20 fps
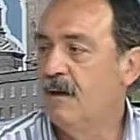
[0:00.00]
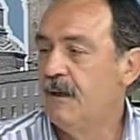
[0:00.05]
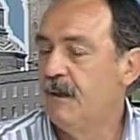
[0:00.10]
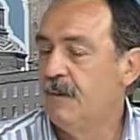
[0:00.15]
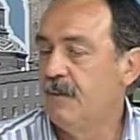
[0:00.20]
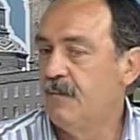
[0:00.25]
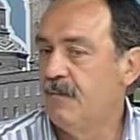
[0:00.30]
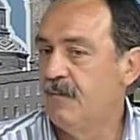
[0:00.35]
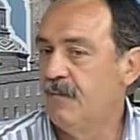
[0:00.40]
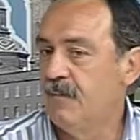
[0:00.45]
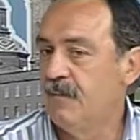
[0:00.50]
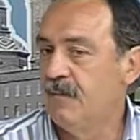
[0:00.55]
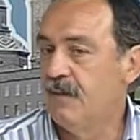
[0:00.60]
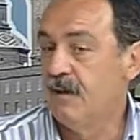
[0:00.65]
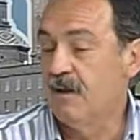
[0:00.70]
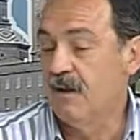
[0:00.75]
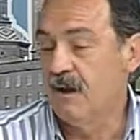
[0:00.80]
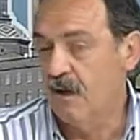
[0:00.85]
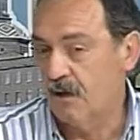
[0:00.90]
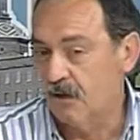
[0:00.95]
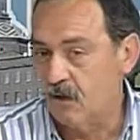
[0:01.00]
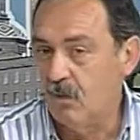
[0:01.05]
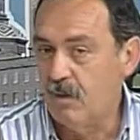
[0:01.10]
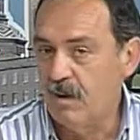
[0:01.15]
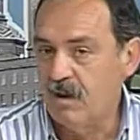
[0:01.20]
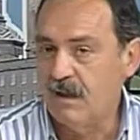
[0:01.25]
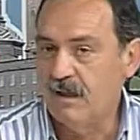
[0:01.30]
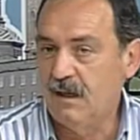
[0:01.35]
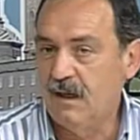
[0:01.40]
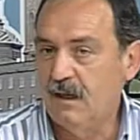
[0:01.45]
mm, y
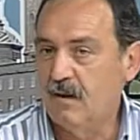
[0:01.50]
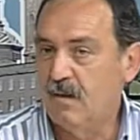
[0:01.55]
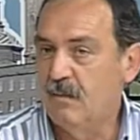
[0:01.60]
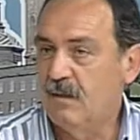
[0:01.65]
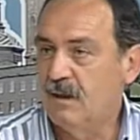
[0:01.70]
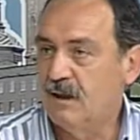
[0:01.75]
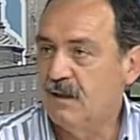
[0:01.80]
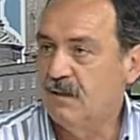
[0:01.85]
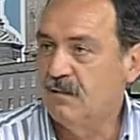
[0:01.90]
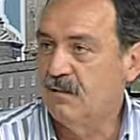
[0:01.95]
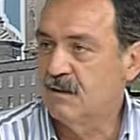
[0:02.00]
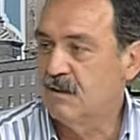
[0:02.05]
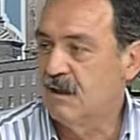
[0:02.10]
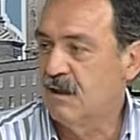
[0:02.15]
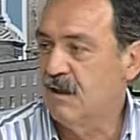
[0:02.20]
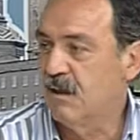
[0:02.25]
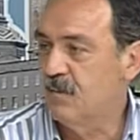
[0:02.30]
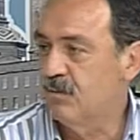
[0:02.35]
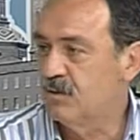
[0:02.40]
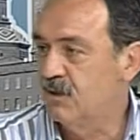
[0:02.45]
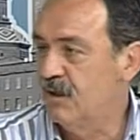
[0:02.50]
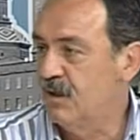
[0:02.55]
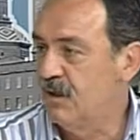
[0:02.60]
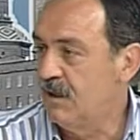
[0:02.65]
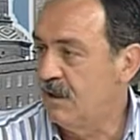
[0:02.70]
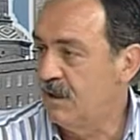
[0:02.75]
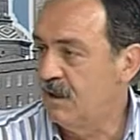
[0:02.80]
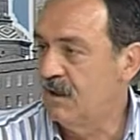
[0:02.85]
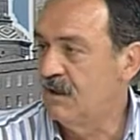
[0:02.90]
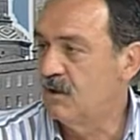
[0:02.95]
la comparativa sería pues el
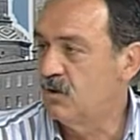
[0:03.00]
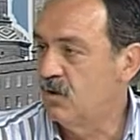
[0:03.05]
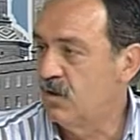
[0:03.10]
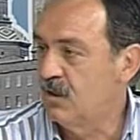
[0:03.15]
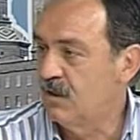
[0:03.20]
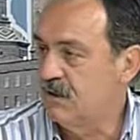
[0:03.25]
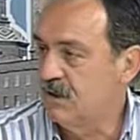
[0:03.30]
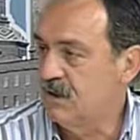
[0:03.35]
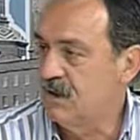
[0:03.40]
descenso del Sella,